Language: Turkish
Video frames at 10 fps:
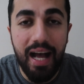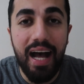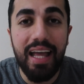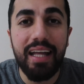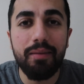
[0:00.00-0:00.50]

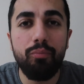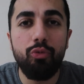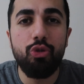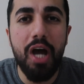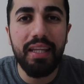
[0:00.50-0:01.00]
hayat
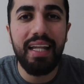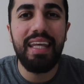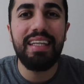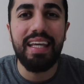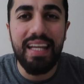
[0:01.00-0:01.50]

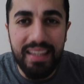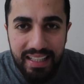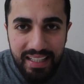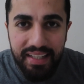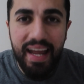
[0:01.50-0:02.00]
mücadeleyi
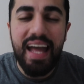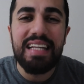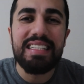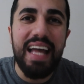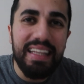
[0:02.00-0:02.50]
gerektirir.
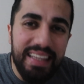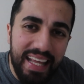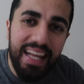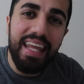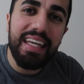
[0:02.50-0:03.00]
Sen
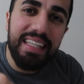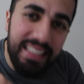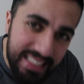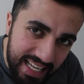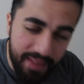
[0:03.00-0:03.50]
nereye
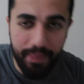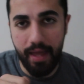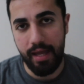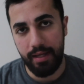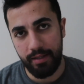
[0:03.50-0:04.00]
gitsen
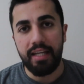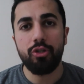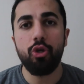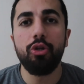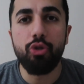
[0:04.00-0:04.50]
de.
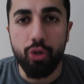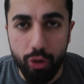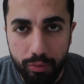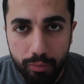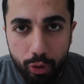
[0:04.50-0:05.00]
Yani şöyle düşünün.
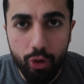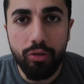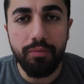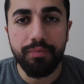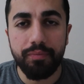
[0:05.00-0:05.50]

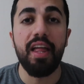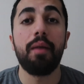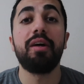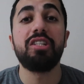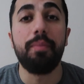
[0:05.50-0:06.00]
Bugün
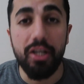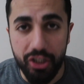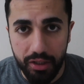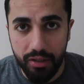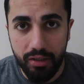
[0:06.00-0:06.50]
Fenerbahçe
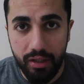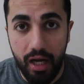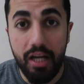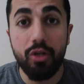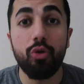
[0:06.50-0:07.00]
Başkanı
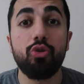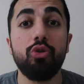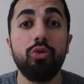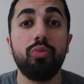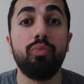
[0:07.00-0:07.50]
Ali
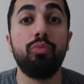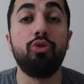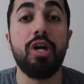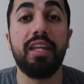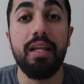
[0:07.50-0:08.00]
Koç'un
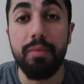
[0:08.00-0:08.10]
mücadele